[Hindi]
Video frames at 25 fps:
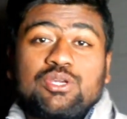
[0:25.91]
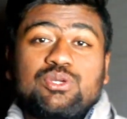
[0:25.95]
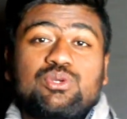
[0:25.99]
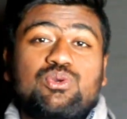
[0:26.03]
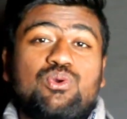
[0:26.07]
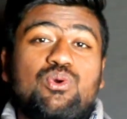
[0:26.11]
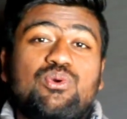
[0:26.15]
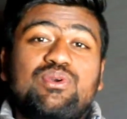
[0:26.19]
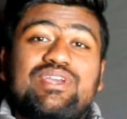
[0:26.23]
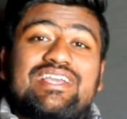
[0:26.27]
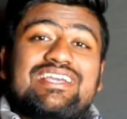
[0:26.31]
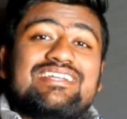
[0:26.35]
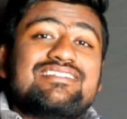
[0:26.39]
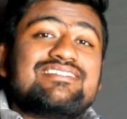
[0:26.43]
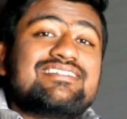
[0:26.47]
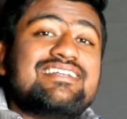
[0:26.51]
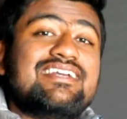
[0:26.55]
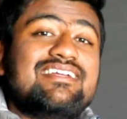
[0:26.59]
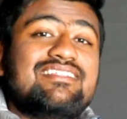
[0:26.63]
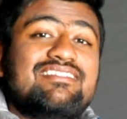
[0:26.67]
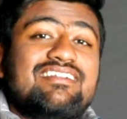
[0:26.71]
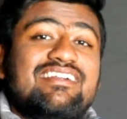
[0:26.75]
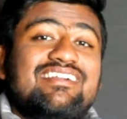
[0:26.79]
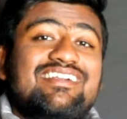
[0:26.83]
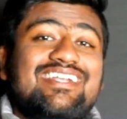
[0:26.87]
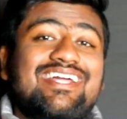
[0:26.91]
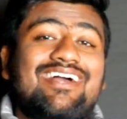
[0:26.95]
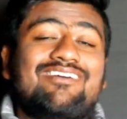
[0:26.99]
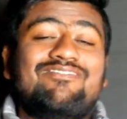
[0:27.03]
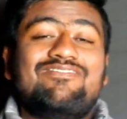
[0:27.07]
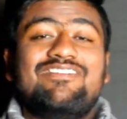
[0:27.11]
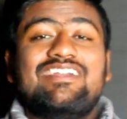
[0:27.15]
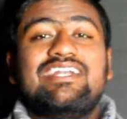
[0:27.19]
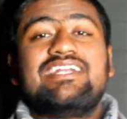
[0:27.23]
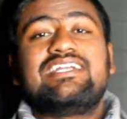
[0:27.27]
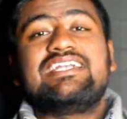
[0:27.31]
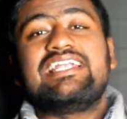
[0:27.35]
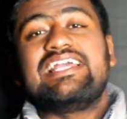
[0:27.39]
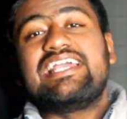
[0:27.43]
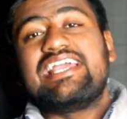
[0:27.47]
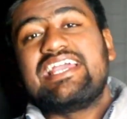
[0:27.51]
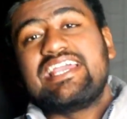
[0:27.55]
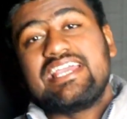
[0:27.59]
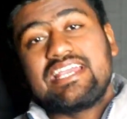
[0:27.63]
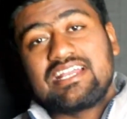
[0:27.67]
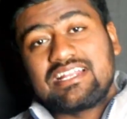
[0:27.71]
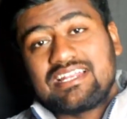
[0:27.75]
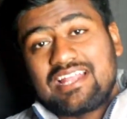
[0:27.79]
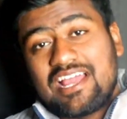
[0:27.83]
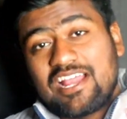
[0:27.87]
क्योंकि इसके अंदर डेफिनेटली
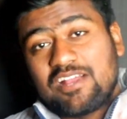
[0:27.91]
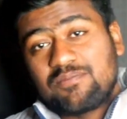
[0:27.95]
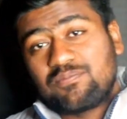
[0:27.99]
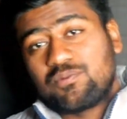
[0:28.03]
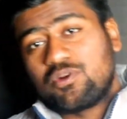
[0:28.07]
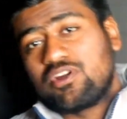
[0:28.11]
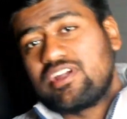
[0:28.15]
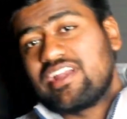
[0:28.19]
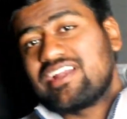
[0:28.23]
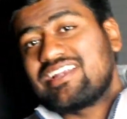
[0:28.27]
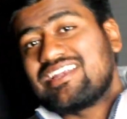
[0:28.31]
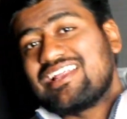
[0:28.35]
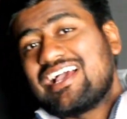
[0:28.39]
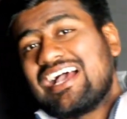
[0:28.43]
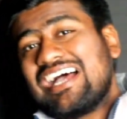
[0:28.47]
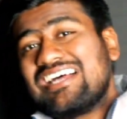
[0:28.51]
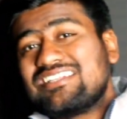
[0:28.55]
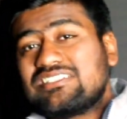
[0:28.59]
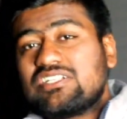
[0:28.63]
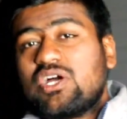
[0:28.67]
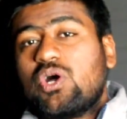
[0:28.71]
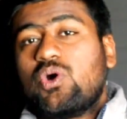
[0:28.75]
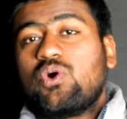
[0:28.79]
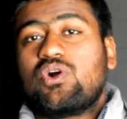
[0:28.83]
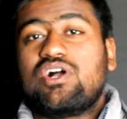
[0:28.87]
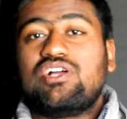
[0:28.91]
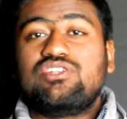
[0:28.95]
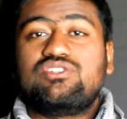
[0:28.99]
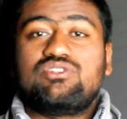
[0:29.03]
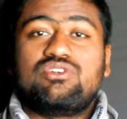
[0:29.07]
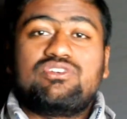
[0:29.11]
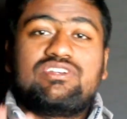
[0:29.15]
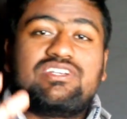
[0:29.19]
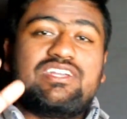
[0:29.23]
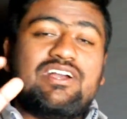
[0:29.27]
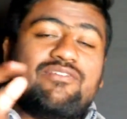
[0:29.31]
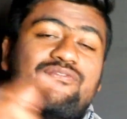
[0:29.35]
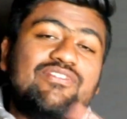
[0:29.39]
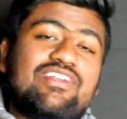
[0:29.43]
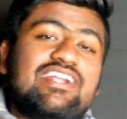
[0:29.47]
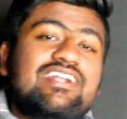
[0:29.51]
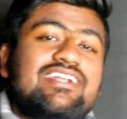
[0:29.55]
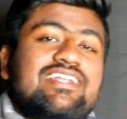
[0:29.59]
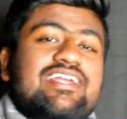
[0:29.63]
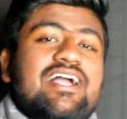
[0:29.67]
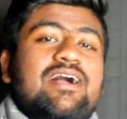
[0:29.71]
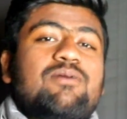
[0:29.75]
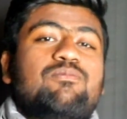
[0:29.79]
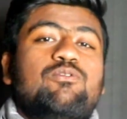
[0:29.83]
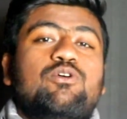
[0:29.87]
एक ना एक प्रोडक्ट ऐसा होगा जो
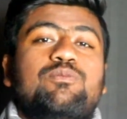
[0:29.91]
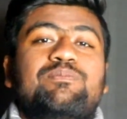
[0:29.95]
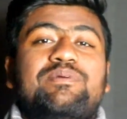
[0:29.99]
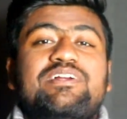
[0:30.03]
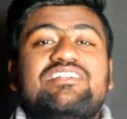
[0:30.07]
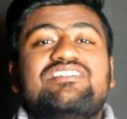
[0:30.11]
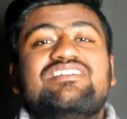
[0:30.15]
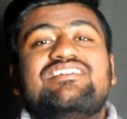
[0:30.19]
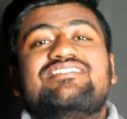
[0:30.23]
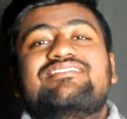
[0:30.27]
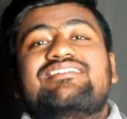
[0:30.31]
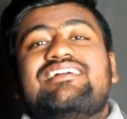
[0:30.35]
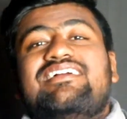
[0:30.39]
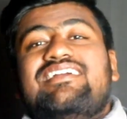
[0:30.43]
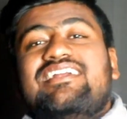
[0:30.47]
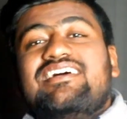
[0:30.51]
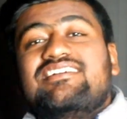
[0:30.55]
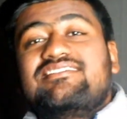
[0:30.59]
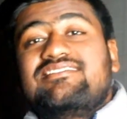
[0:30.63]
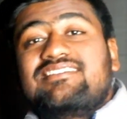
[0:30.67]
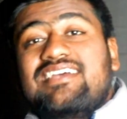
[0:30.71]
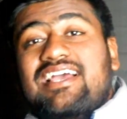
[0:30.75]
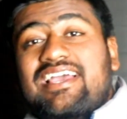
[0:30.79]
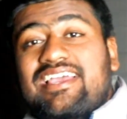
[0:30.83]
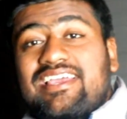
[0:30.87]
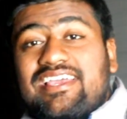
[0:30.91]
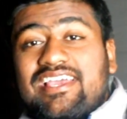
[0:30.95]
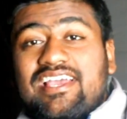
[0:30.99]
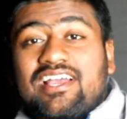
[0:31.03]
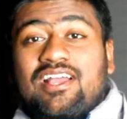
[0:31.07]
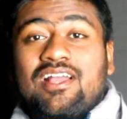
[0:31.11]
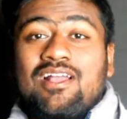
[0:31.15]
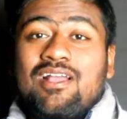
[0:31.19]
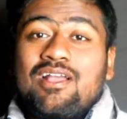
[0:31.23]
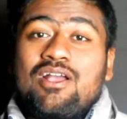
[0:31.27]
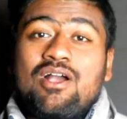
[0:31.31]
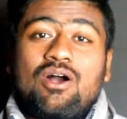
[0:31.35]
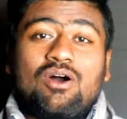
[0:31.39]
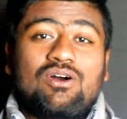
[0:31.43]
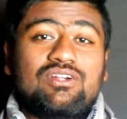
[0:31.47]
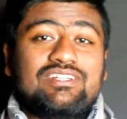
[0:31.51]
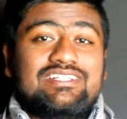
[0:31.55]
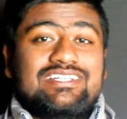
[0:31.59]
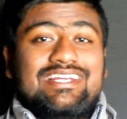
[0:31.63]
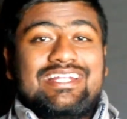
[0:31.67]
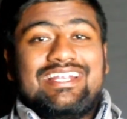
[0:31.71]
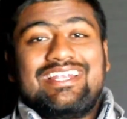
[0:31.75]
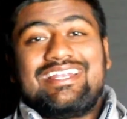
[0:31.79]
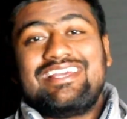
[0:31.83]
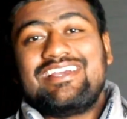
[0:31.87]
डेफिनेटली आप लोग परचेज करना चाहेंगे और
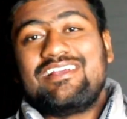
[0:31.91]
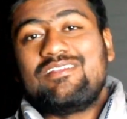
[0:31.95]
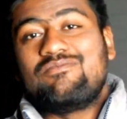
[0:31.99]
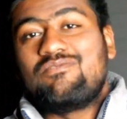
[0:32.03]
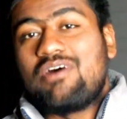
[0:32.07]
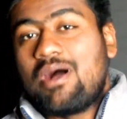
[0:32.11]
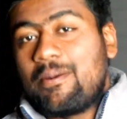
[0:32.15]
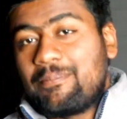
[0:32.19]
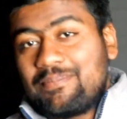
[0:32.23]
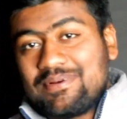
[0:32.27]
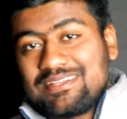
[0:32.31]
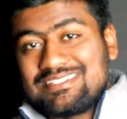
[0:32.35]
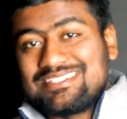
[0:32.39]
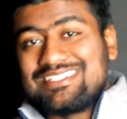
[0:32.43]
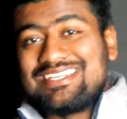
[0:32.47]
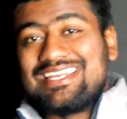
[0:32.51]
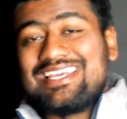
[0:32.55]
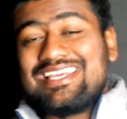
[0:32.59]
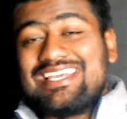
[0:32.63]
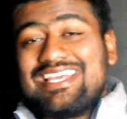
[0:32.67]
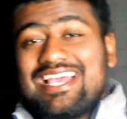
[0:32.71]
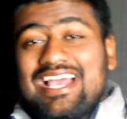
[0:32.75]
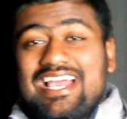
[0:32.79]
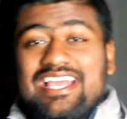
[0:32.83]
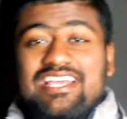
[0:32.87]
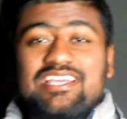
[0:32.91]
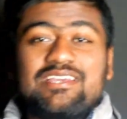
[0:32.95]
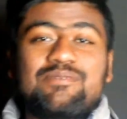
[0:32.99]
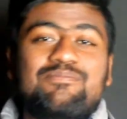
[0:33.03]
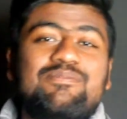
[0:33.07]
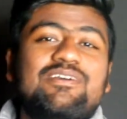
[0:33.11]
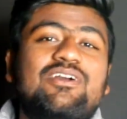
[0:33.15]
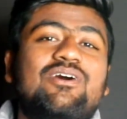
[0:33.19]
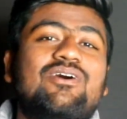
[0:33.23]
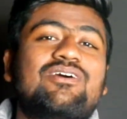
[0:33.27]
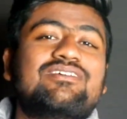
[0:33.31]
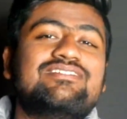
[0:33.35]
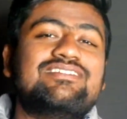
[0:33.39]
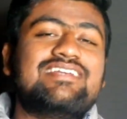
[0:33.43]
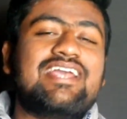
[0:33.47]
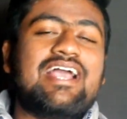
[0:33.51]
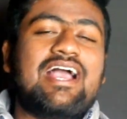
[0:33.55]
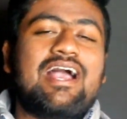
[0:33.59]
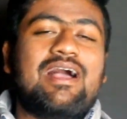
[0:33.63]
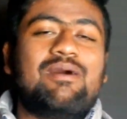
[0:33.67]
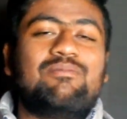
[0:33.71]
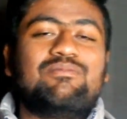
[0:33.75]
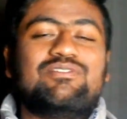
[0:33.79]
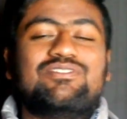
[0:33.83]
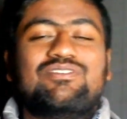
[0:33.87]
ये डील वापस नहीं आएगी बिकॉज ये
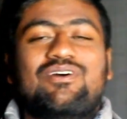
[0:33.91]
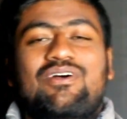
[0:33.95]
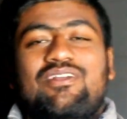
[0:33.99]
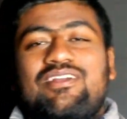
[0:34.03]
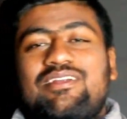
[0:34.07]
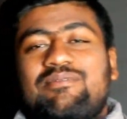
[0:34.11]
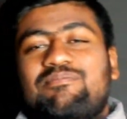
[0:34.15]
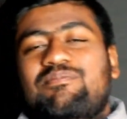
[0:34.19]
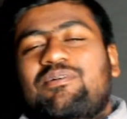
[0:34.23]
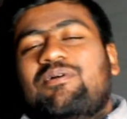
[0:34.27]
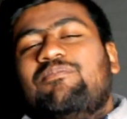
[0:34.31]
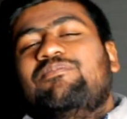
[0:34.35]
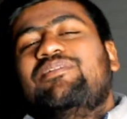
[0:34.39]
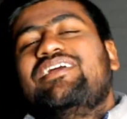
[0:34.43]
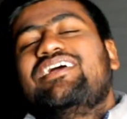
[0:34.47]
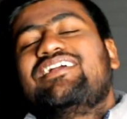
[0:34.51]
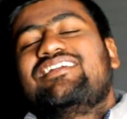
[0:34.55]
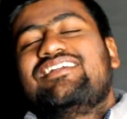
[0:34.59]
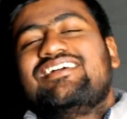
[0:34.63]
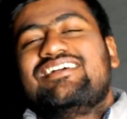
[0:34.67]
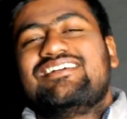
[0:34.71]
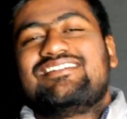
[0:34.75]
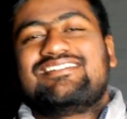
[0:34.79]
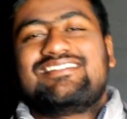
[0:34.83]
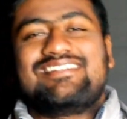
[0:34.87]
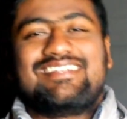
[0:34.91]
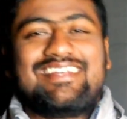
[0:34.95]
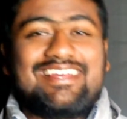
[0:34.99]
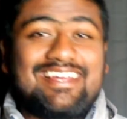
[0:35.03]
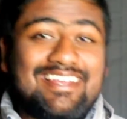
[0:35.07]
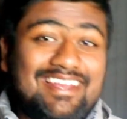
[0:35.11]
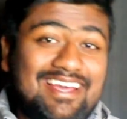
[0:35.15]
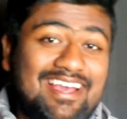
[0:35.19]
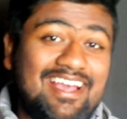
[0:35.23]
Amazon Republic Day सेल